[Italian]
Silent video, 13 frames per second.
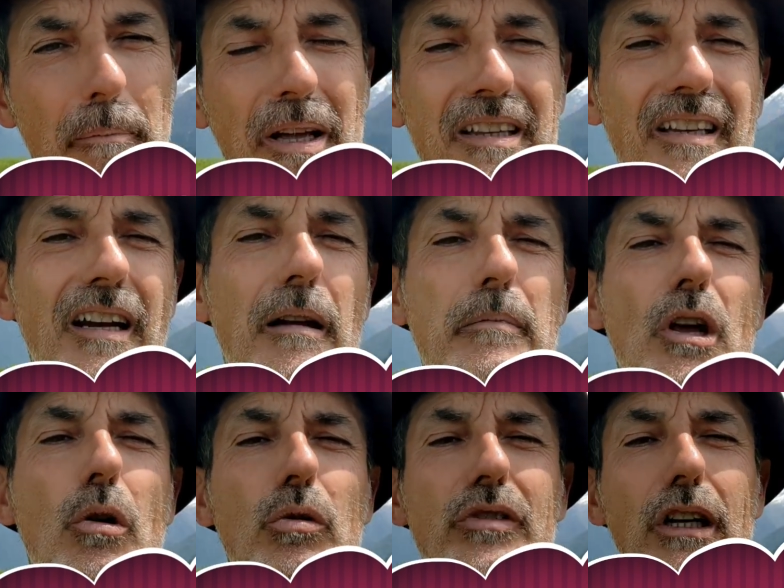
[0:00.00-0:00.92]
per tenermi
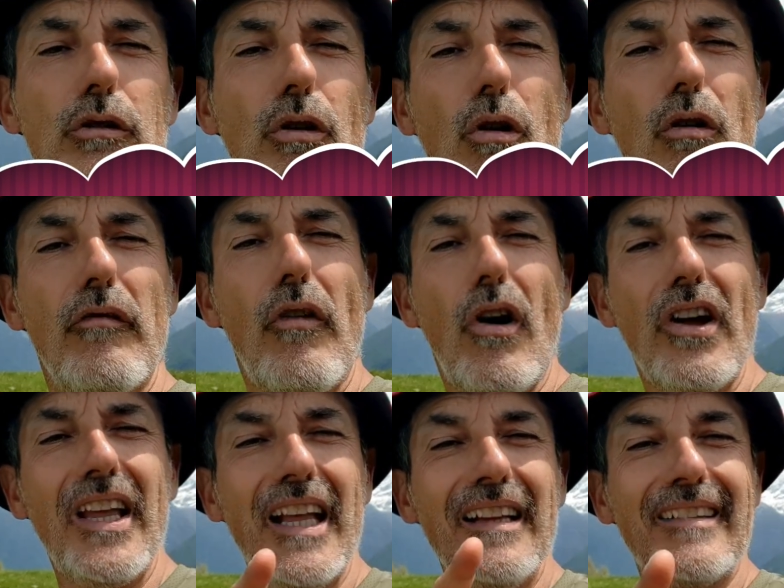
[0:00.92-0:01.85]
in contatto con
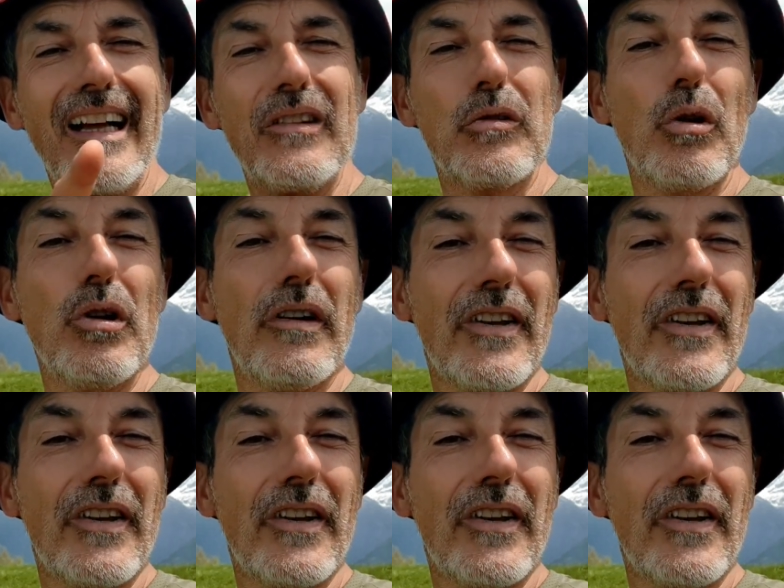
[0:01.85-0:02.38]
voi. Intanto io